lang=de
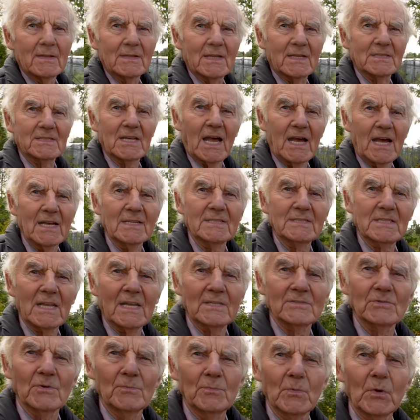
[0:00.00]
Das heißt
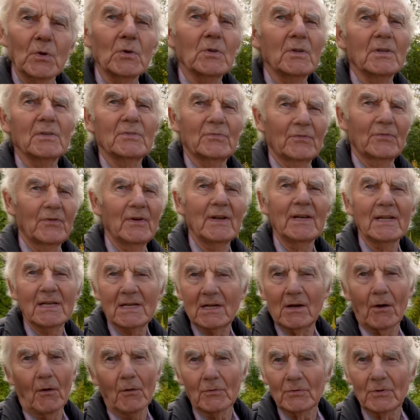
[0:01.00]
also möglichst wenig
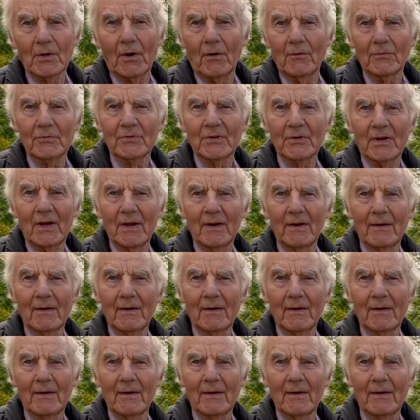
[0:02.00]
Kraut drauf sein.